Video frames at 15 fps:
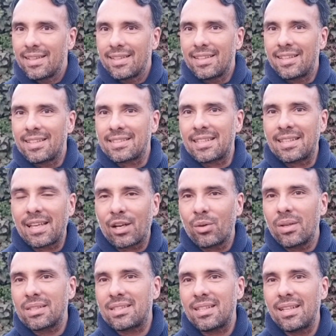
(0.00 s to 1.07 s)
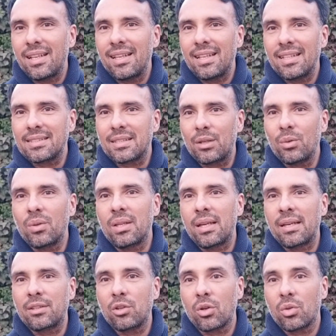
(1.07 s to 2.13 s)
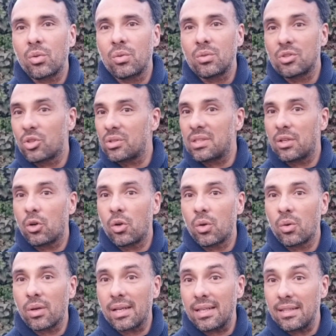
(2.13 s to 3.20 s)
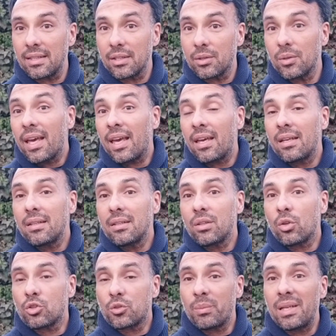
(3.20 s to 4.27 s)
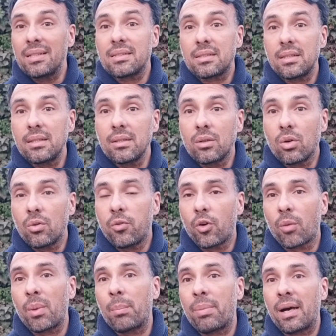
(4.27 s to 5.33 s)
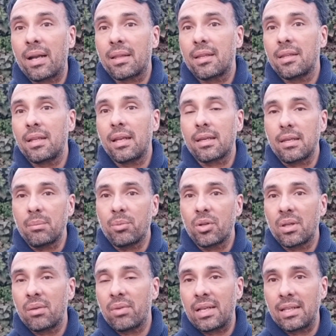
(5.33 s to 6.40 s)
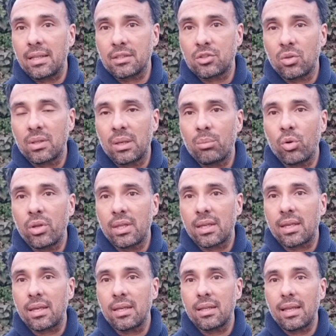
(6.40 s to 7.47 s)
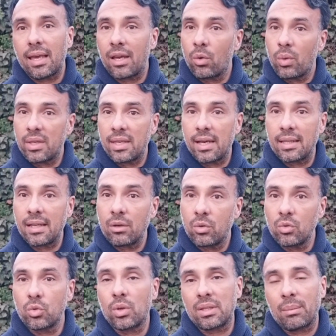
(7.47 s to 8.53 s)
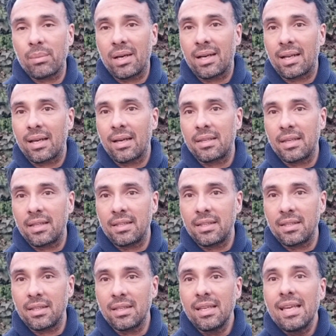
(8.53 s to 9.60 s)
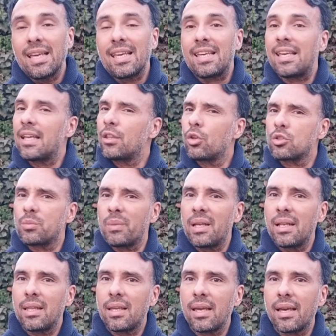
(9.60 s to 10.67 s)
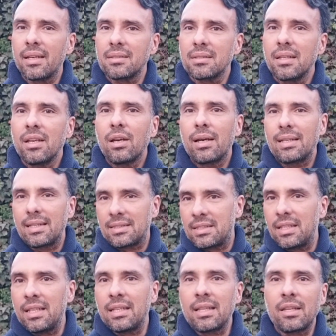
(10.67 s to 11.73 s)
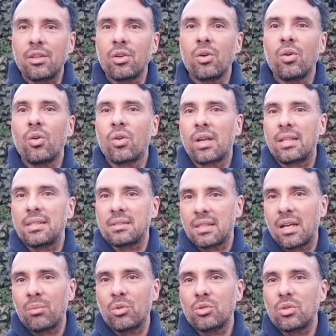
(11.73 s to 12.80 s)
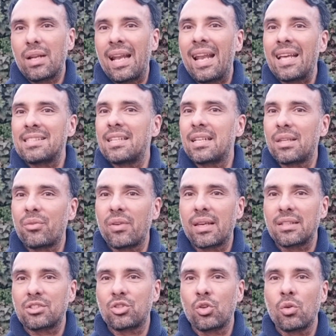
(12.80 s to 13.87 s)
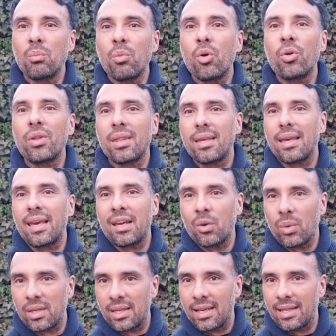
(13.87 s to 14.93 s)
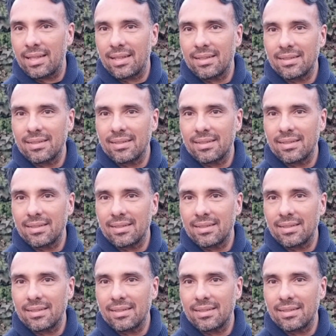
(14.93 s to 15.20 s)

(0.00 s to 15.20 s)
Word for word: Desde Santiago de Chile les saluda Héctor Dunn, soy psicólogo clínico. En 2005 formé parte del equipo de validación del Moidi Kit en Guayana junto a Tamara Yanini y en 2010 Chilina y yo organizamos la certificación MOIDI en Guayana.